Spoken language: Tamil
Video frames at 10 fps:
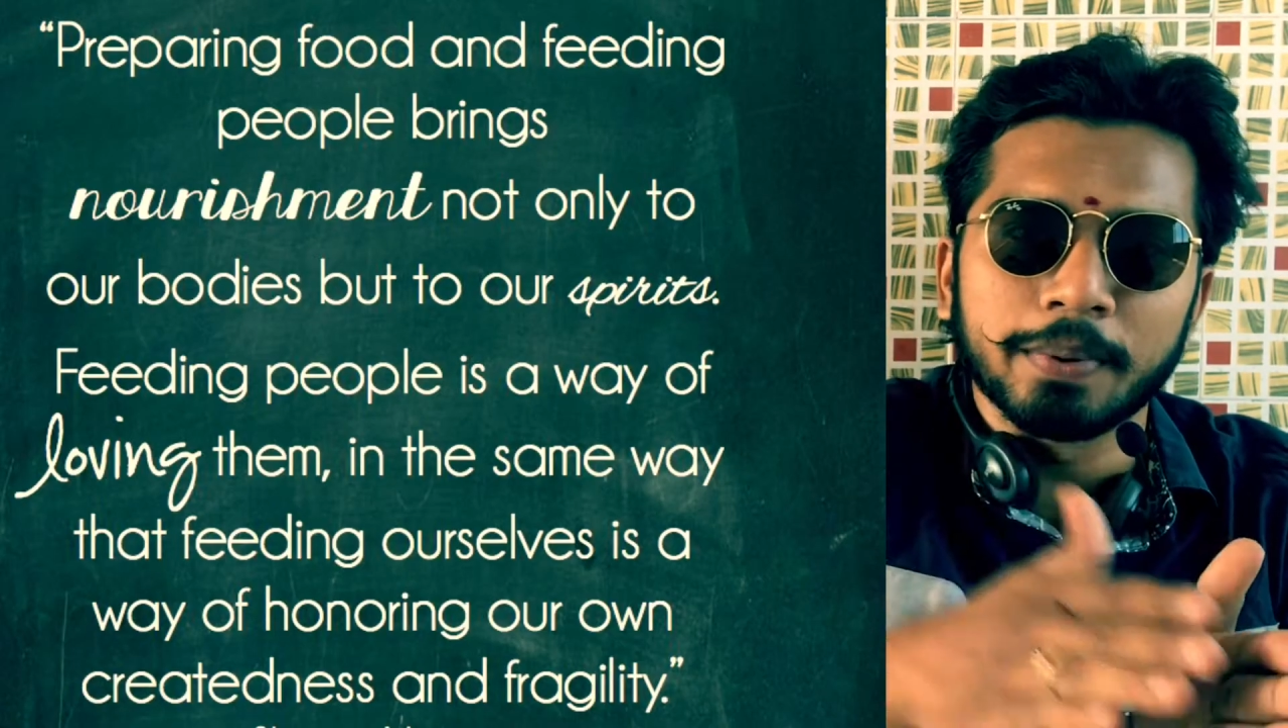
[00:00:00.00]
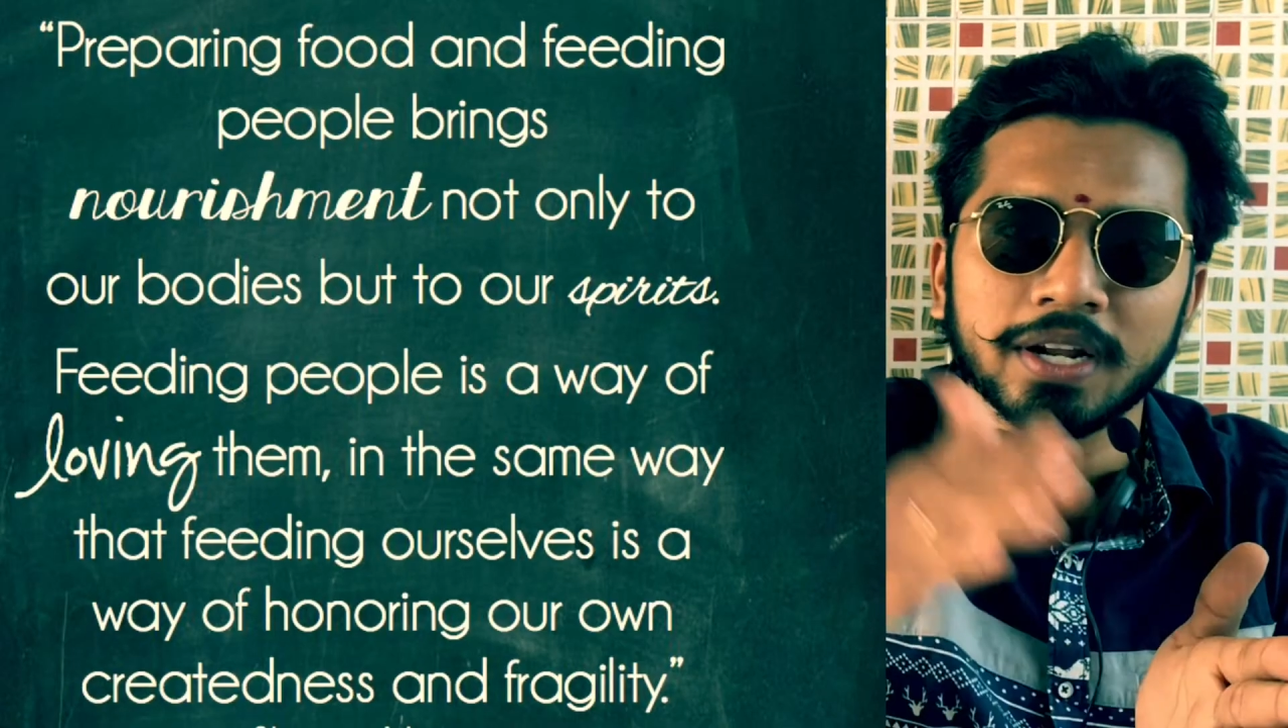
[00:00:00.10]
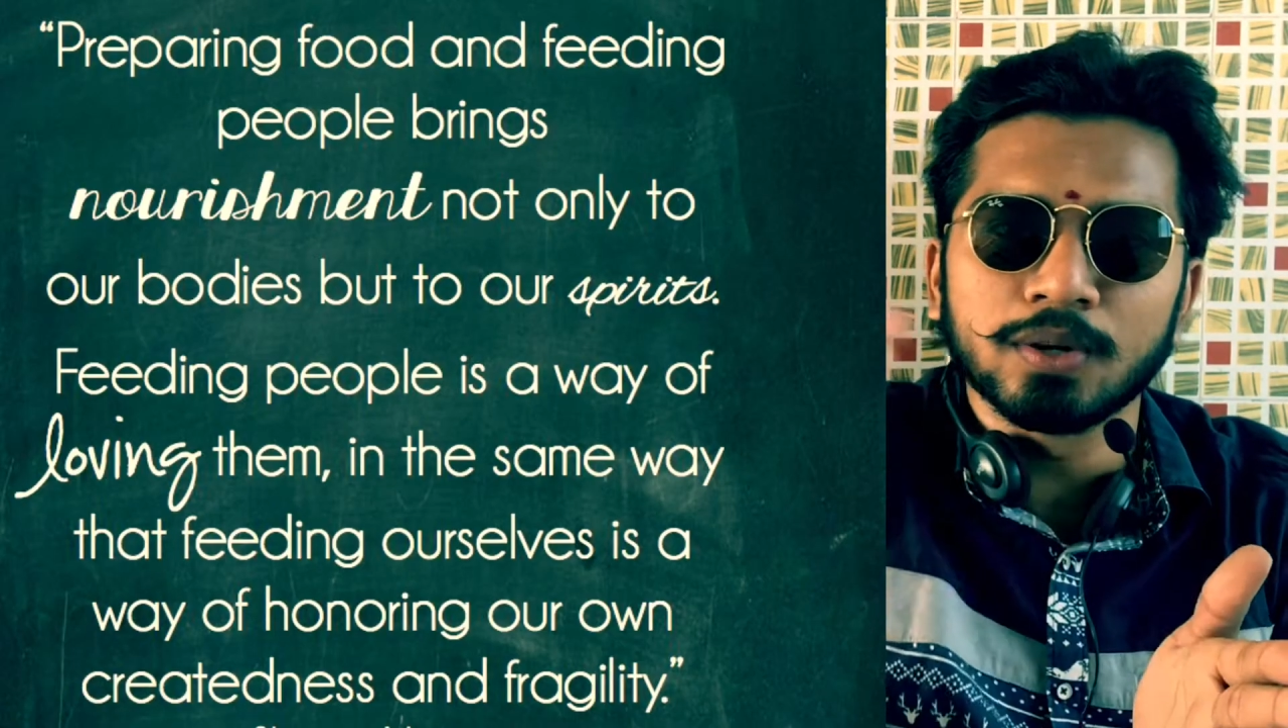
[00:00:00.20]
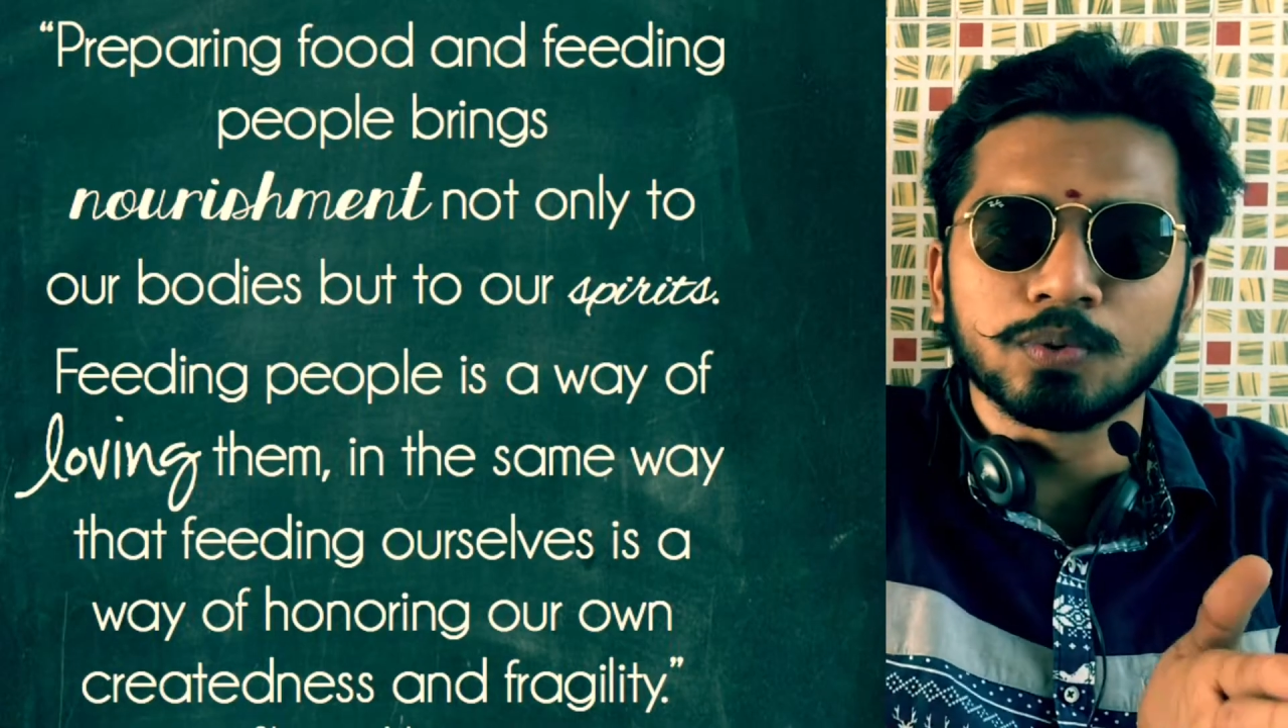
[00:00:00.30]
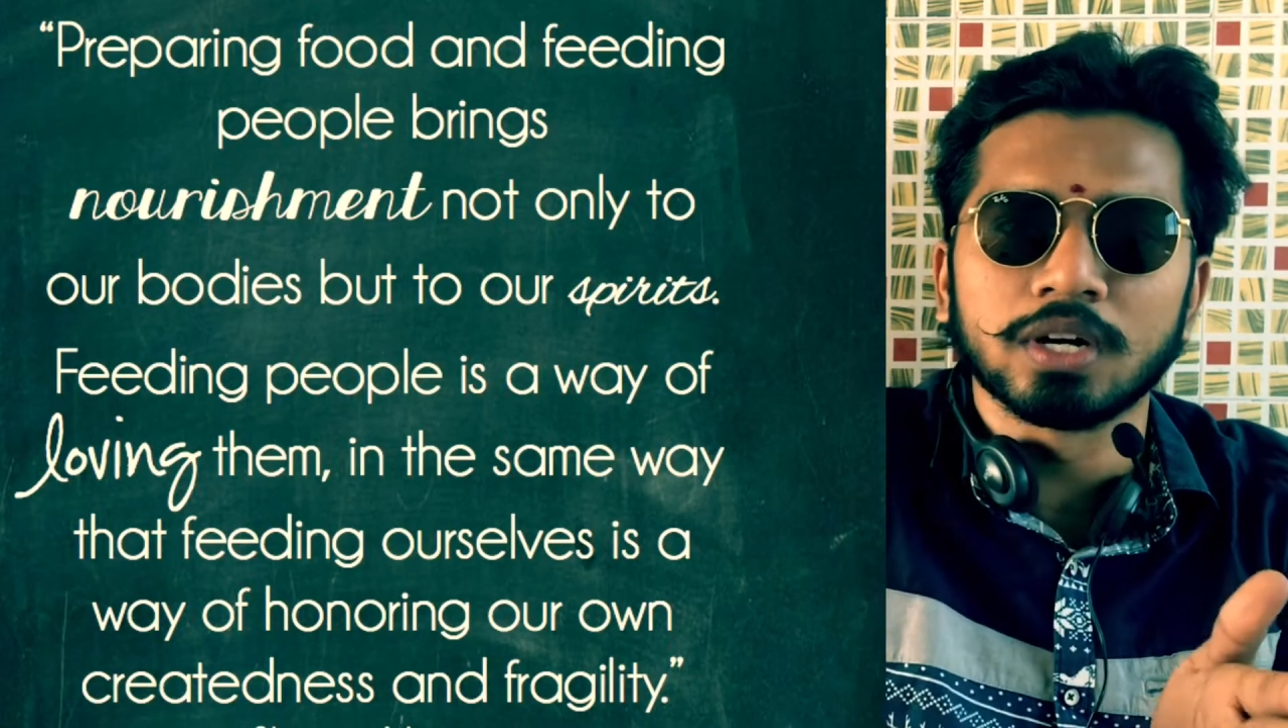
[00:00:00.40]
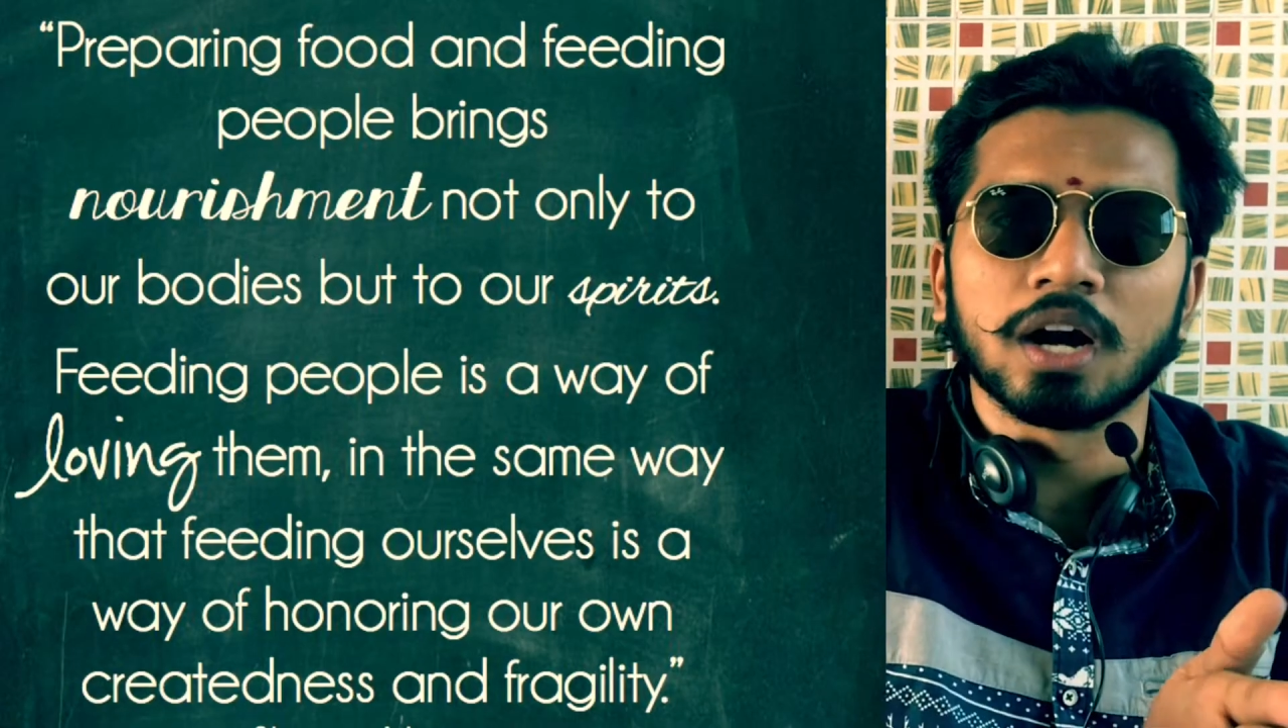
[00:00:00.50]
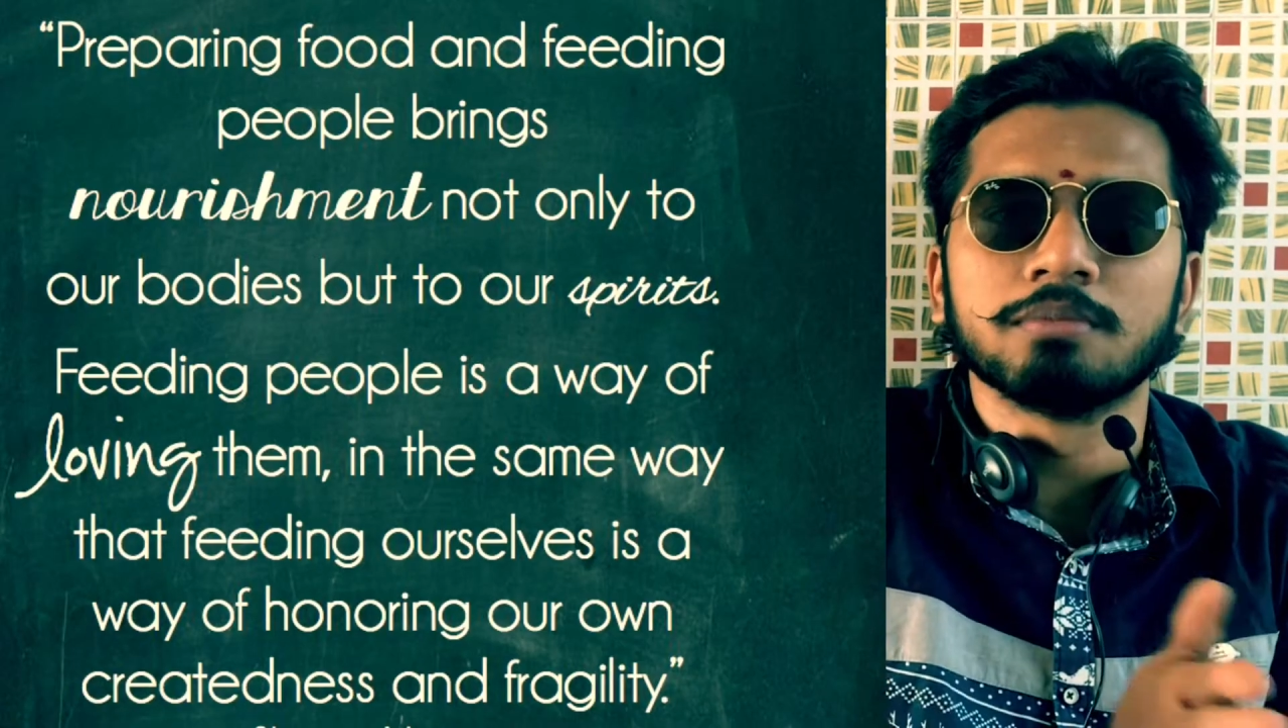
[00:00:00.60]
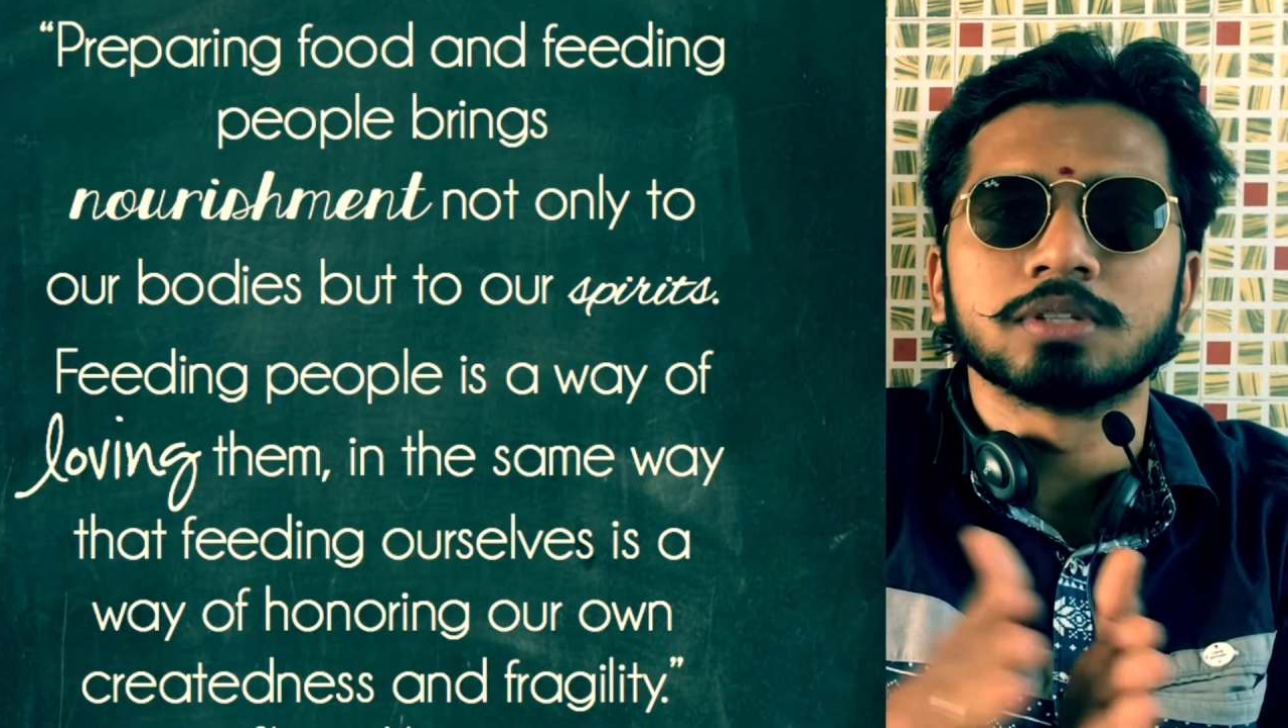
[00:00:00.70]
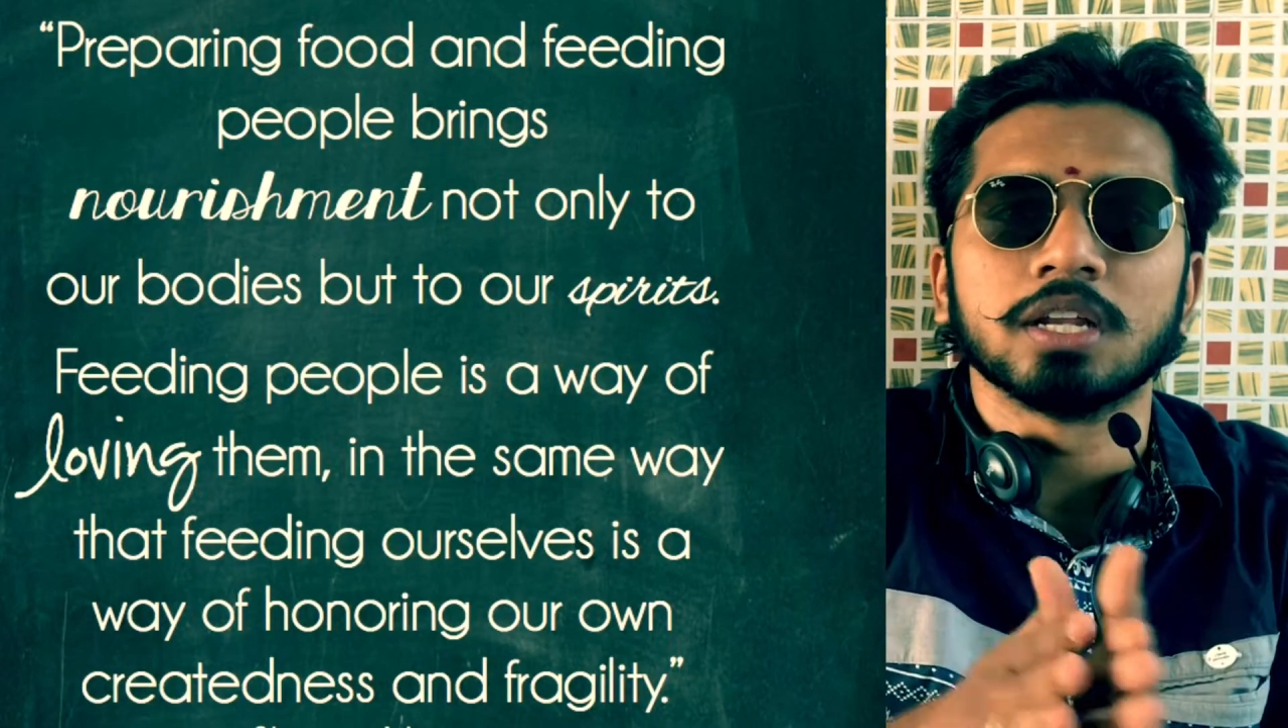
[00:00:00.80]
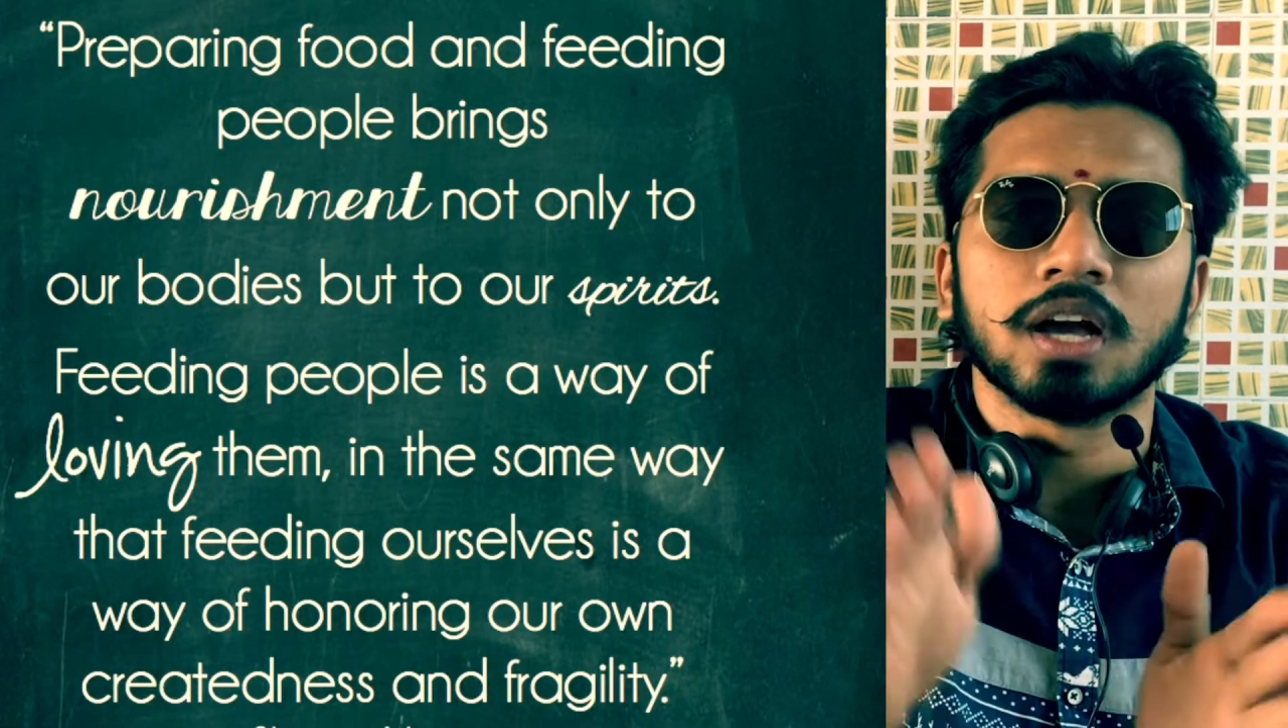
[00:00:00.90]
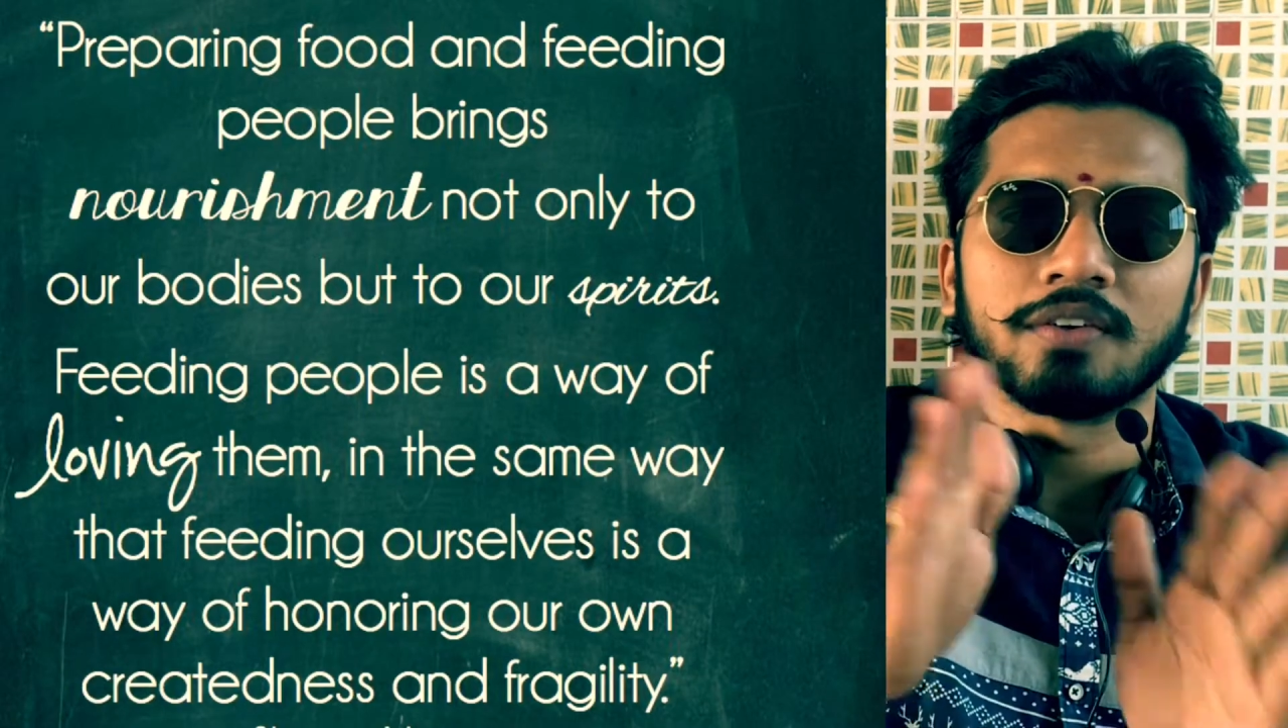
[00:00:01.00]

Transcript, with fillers: பிறகு உண்டாலும் சரி